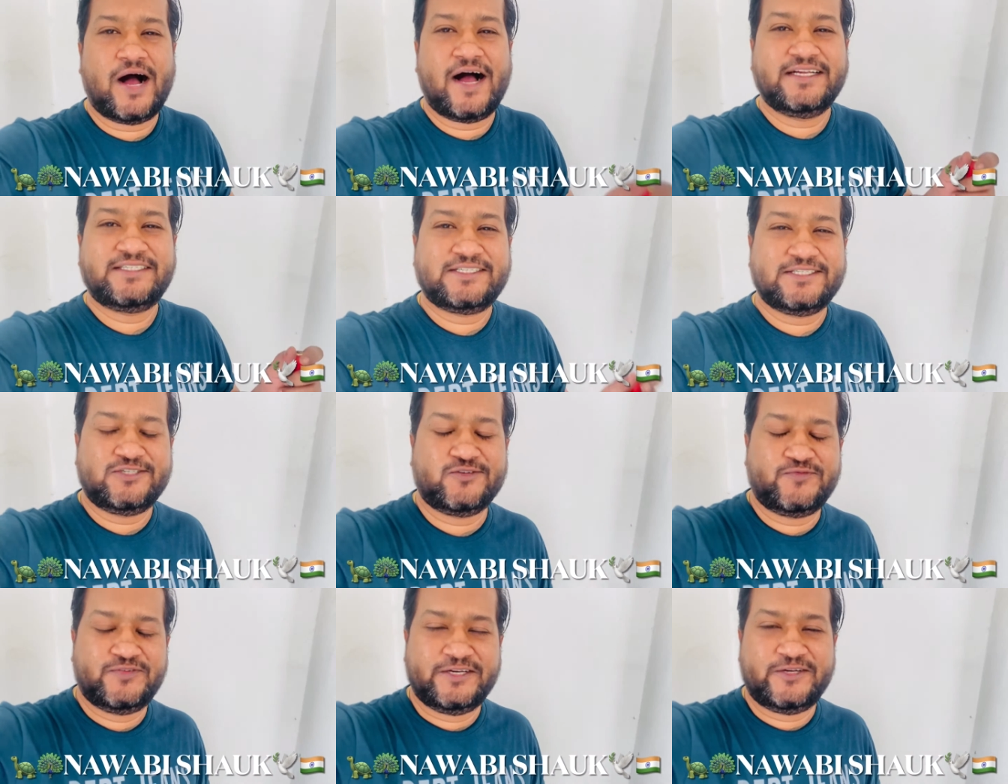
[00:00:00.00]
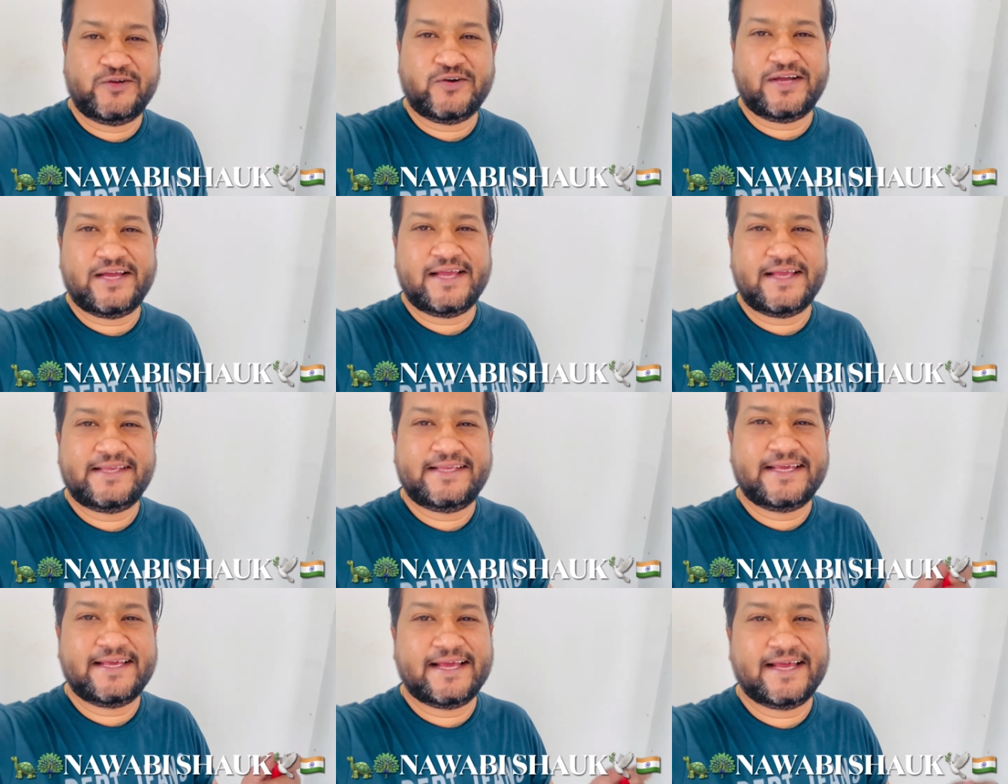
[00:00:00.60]
आज का जो वीडियो
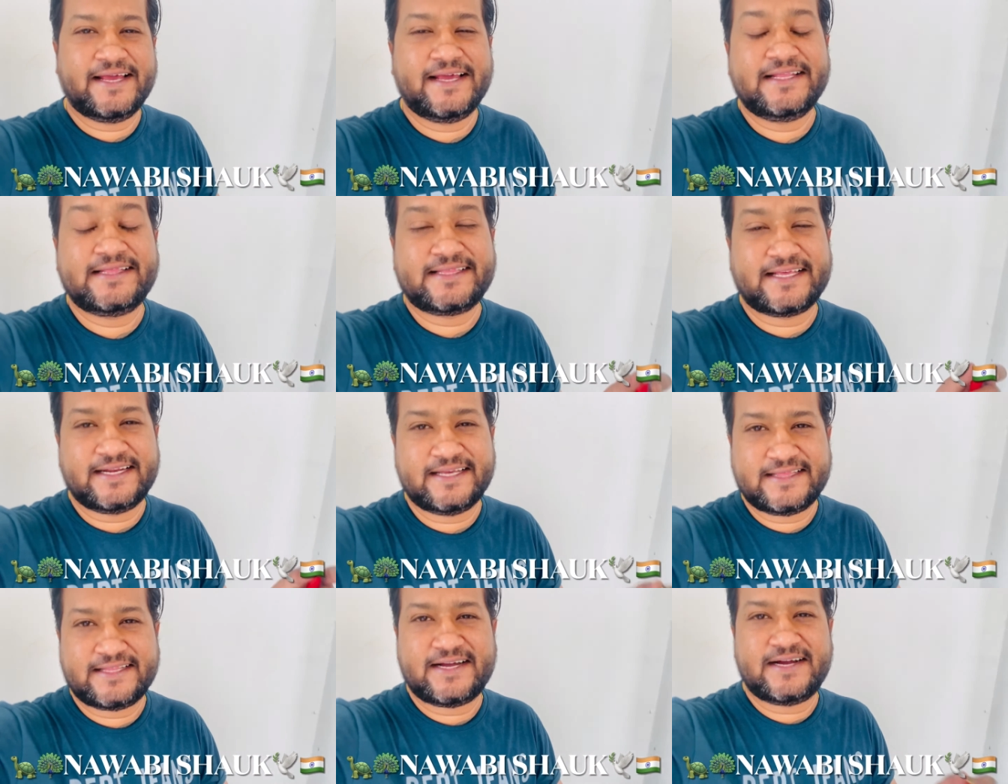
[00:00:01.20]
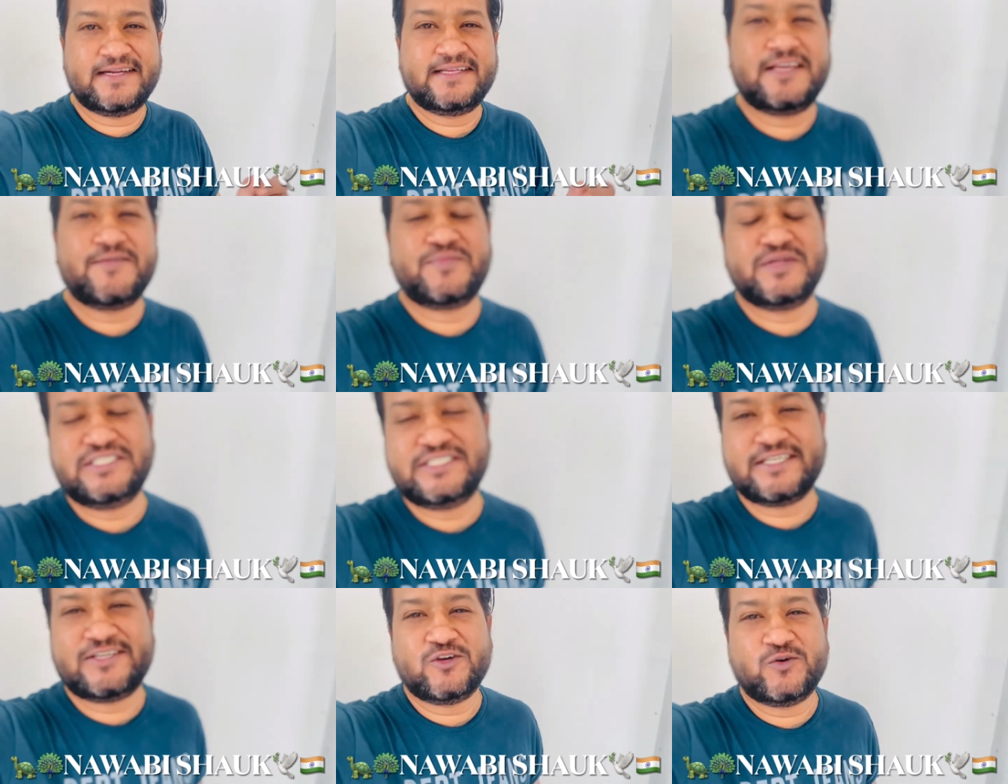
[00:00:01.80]
है ये है तलत खान के
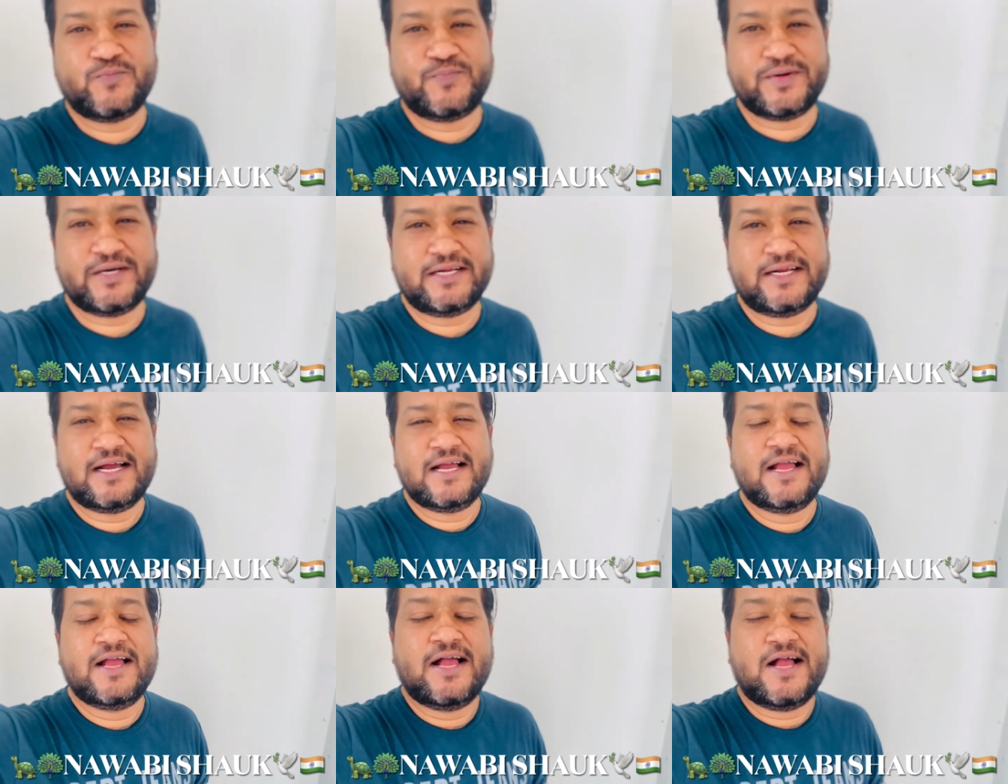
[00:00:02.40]
मंजे के ऊपर